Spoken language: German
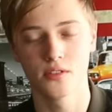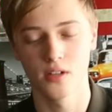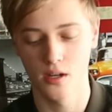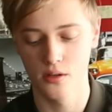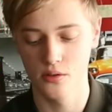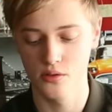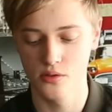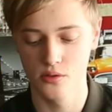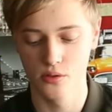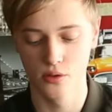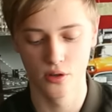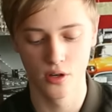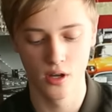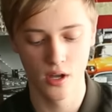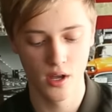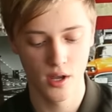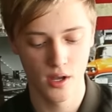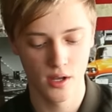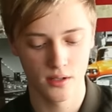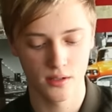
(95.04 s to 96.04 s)
sein und so,
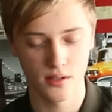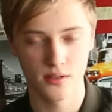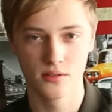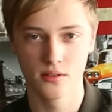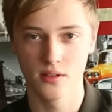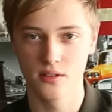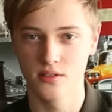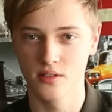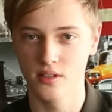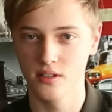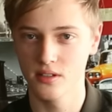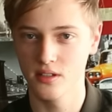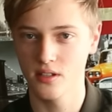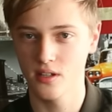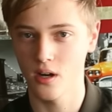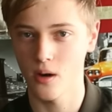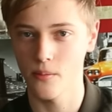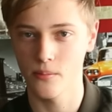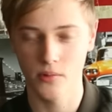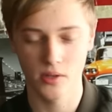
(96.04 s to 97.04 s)
dass er das halt nicht
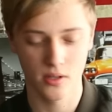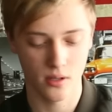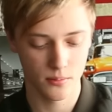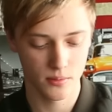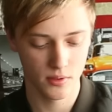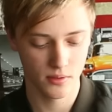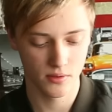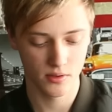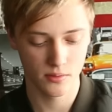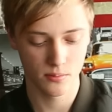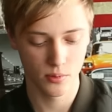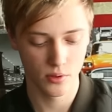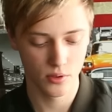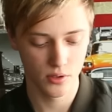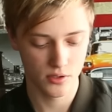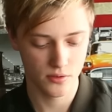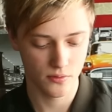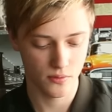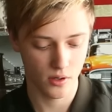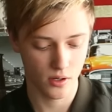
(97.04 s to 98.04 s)
glaubt, ich habe irgendwas
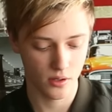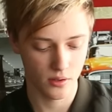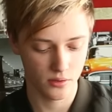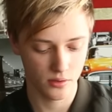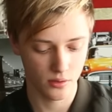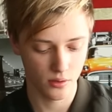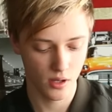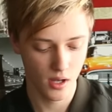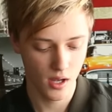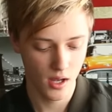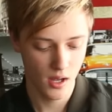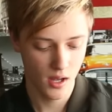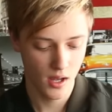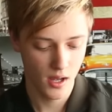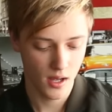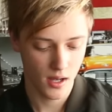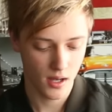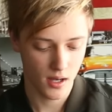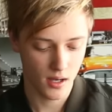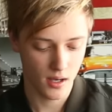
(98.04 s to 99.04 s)
Blödes vor oder so.
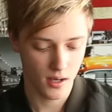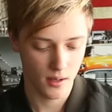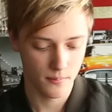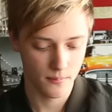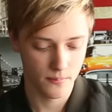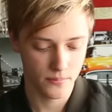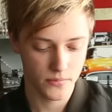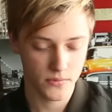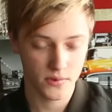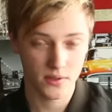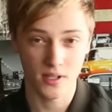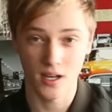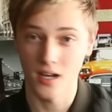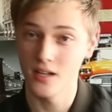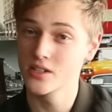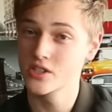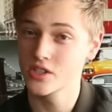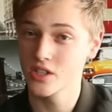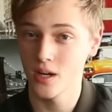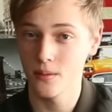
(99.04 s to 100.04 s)
Ähm,
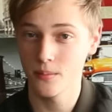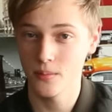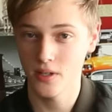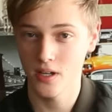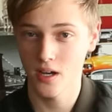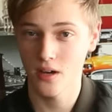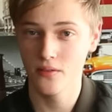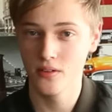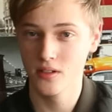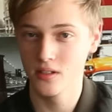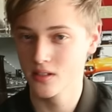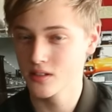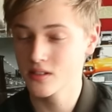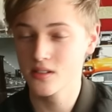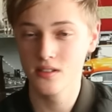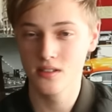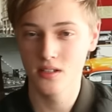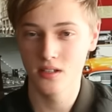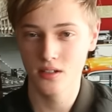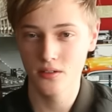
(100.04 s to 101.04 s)
dann schreibt er wieder, das
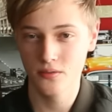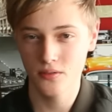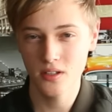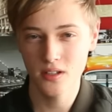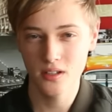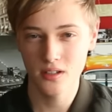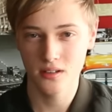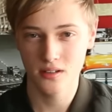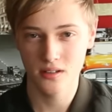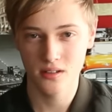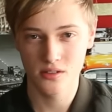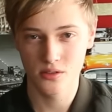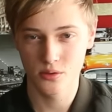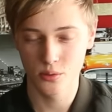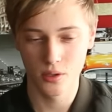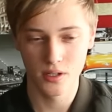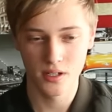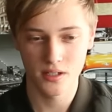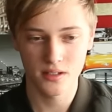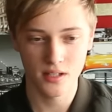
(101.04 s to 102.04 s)
ist ja die, wieder
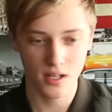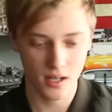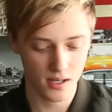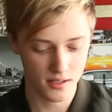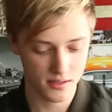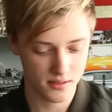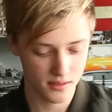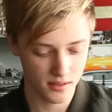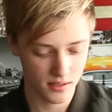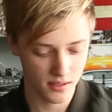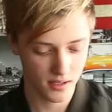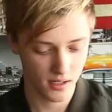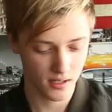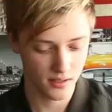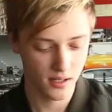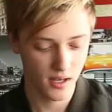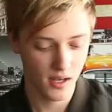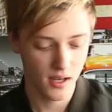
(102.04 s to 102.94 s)
so eine Dreistigkeit,